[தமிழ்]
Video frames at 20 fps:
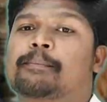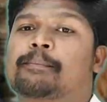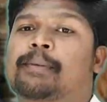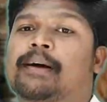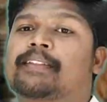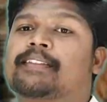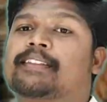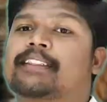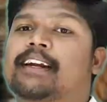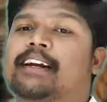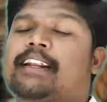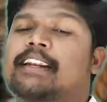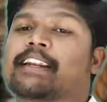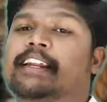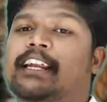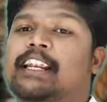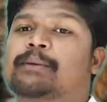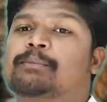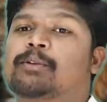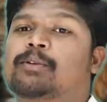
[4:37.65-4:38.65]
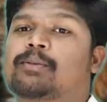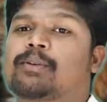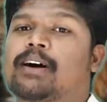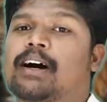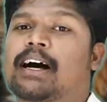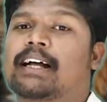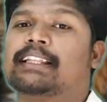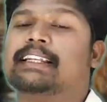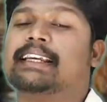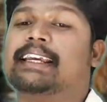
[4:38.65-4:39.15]
பத்தடி நீளமும்
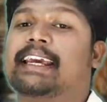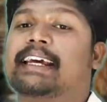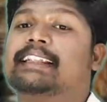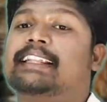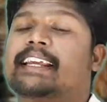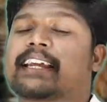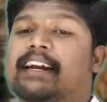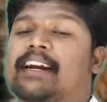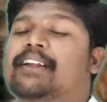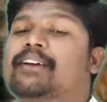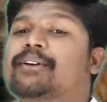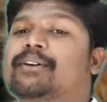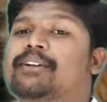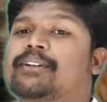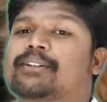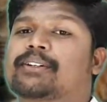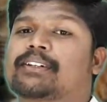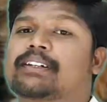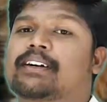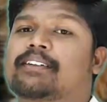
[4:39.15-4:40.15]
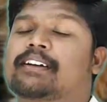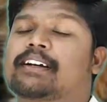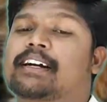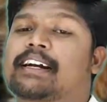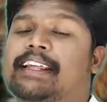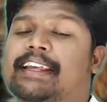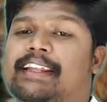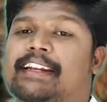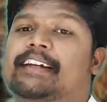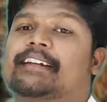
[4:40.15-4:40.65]
அதுக்கேற்ற எடையும் இருக்குன்னு அவர்
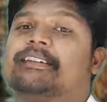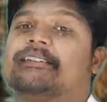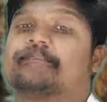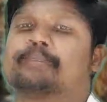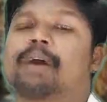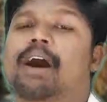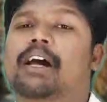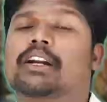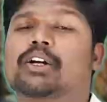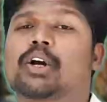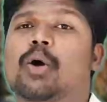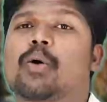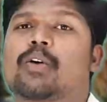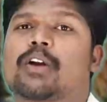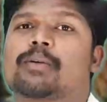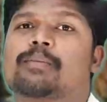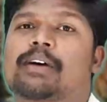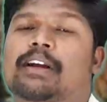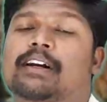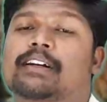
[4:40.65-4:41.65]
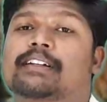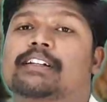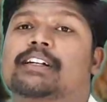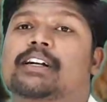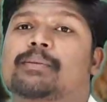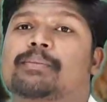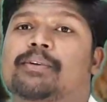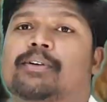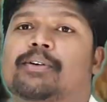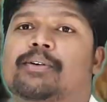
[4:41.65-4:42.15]
கணிக்கிறாரு மார்க்கோவோட
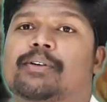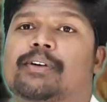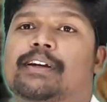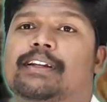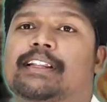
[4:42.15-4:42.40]
மரணத்துக்கு அப்புறம்